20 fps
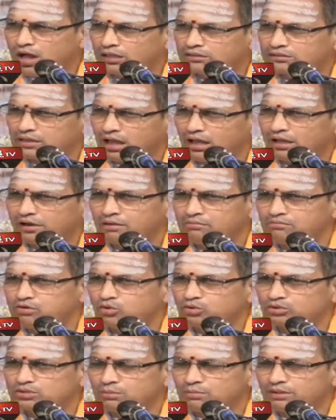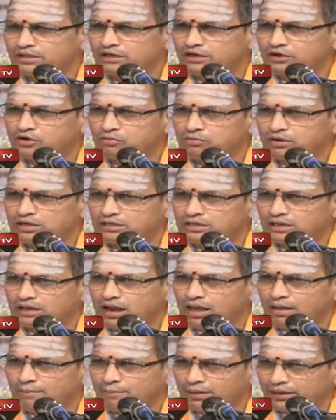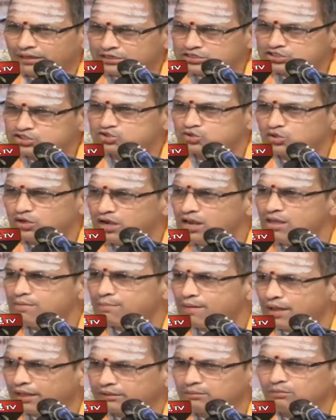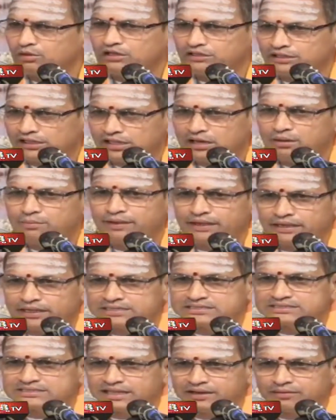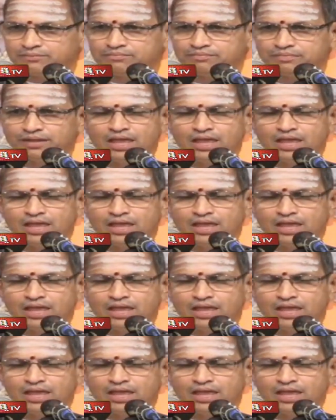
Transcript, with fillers: ఆధారభూతమైనటువంటి నా మనస్సుని నీ పాదముల దగ్గర పెట్టేస్తాను